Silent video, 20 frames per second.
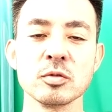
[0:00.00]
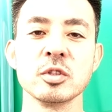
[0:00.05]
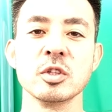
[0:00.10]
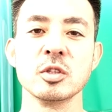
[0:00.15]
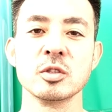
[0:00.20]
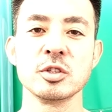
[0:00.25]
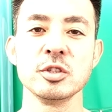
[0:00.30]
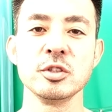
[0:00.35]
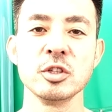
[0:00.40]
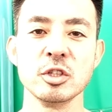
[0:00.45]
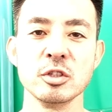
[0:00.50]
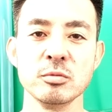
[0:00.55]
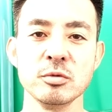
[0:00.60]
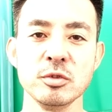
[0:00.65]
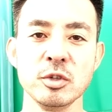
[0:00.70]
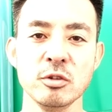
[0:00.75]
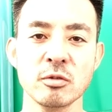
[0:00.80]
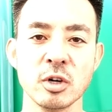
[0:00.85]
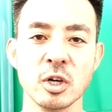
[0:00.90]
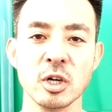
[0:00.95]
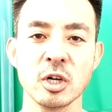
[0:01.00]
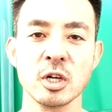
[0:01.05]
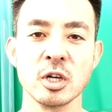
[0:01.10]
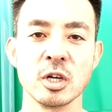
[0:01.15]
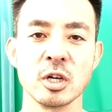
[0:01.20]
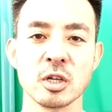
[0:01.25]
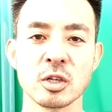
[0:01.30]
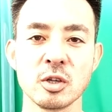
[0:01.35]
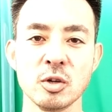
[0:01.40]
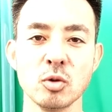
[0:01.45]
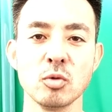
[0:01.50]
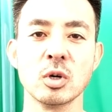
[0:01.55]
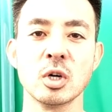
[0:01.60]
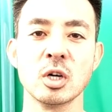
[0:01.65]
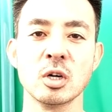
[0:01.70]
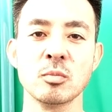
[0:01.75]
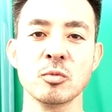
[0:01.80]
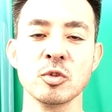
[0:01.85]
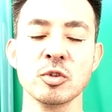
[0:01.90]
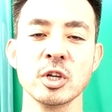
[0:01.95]
すか、ね、ついてる分には今日
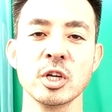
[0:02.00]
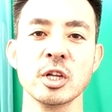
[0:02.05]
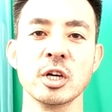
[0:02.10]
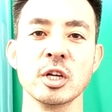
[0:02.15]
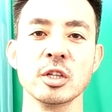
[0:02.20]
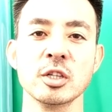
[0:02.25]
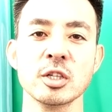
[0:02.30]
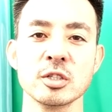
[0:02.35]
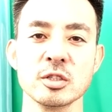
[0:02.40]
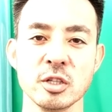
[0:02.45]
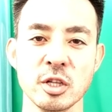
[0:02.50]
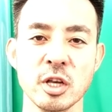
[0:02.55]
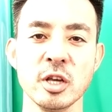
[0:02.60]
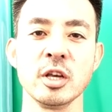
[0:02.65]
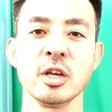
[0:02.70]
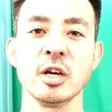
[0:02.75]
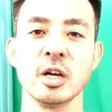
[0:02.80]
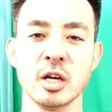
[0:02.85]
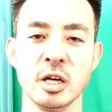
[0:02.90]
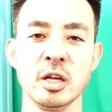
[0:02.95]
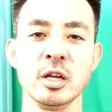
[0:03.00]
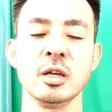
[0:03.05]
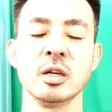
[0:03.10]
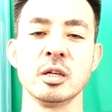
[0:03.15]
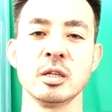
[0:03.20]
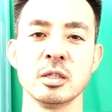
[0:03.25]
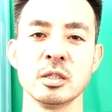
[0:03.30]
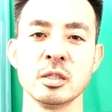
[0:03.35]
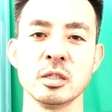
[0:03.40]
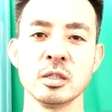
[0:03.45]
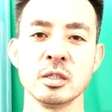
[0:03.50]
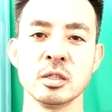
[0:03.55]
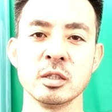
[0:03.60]
は問題なかったですね、はい、